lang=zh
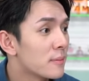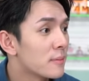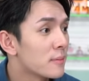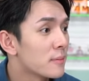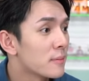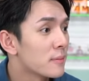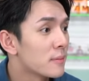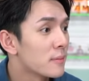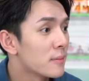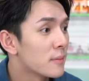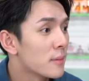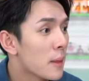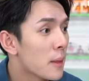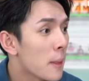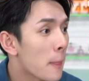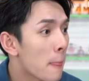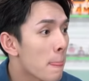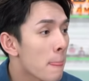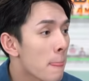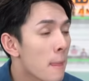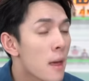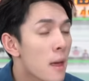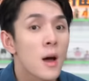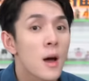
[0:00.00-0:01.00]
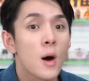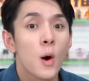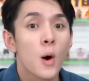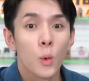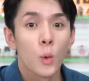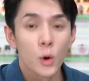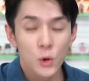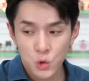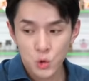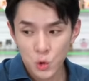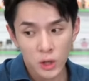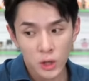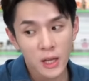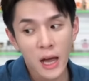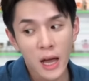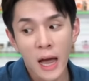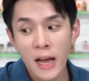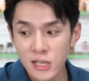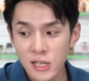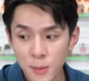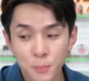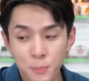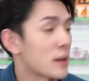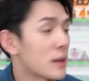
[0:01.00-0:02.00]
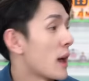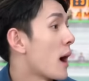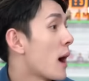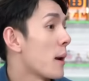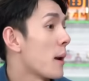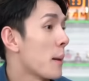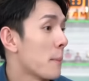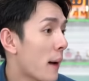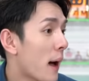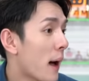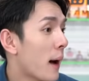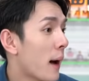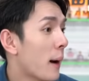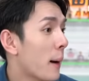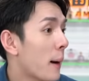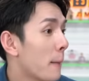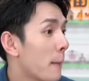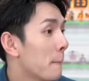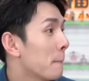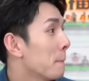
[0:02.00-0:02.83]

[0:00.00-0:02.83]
你觉得？我觉得还是不要了吧。